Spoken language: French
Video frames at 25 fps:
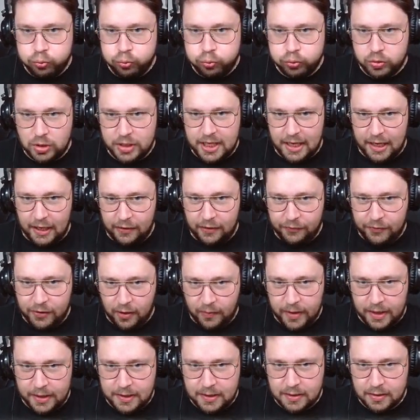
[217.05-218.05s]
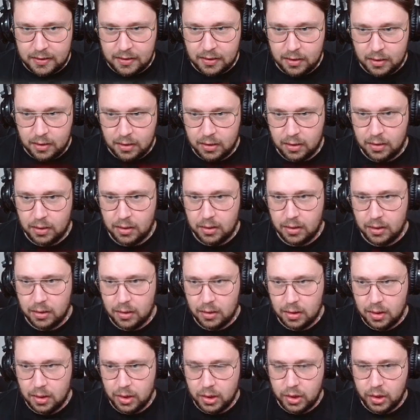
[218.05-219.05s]
Terrifiant, ah, mec quoi, les bruits
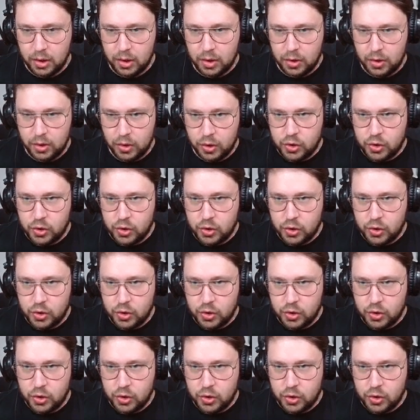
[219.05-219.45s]
terrifiants, là Je